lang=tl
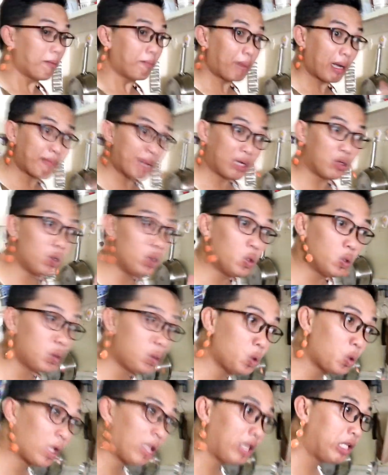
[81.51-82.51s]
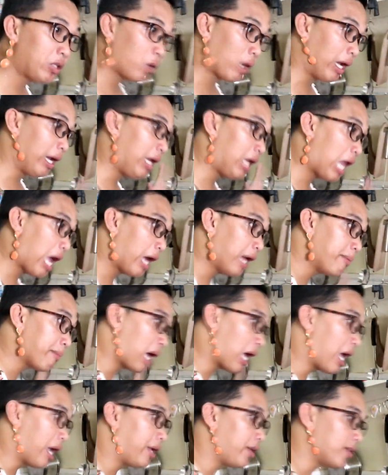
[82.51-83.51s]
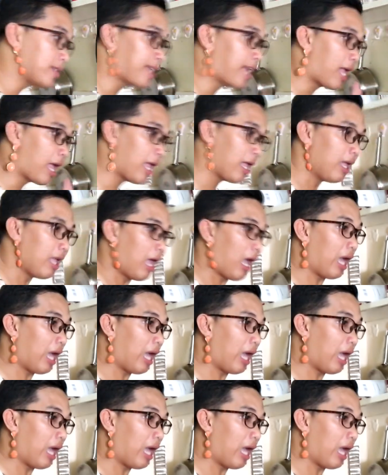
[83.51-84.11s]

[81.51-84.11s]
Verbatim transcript: Pag magluluto ka dito, kailangan maayos, ha?